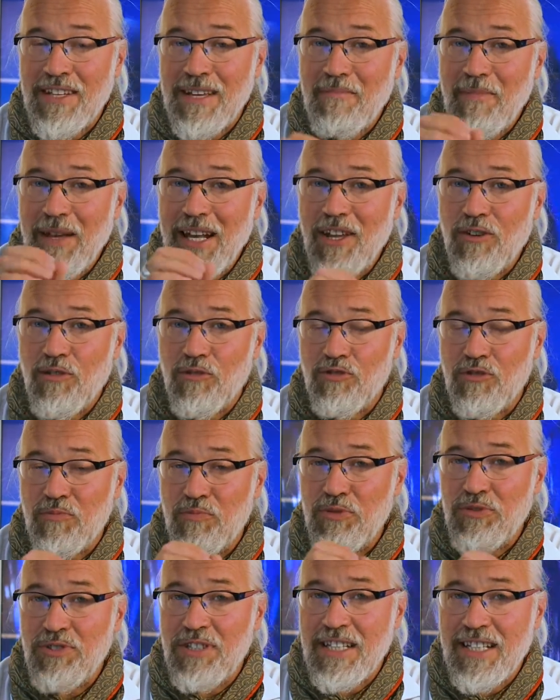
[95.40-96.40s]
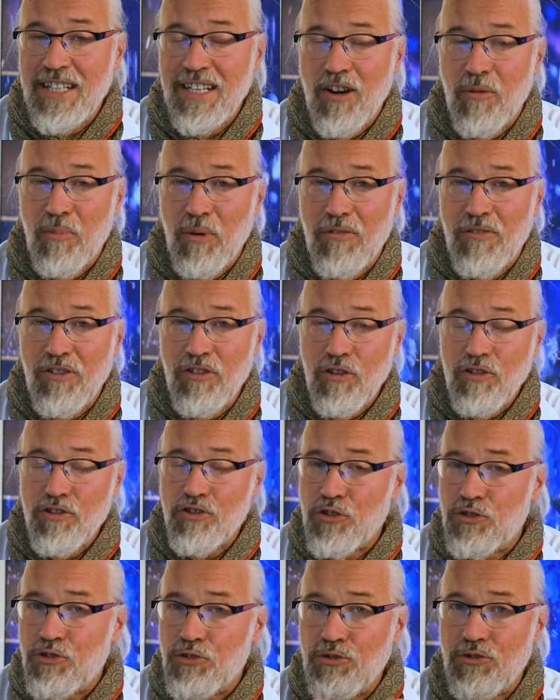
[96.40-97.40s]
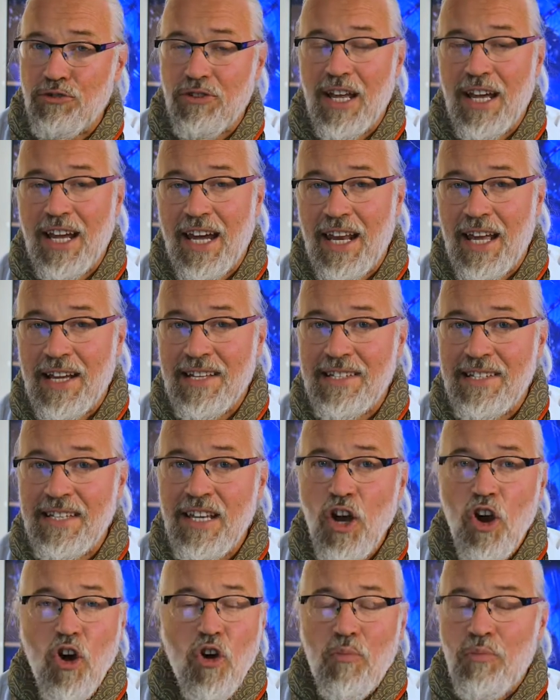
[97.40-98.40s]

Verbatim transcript: des millions de boutiquiers en provenance de toute la galaxie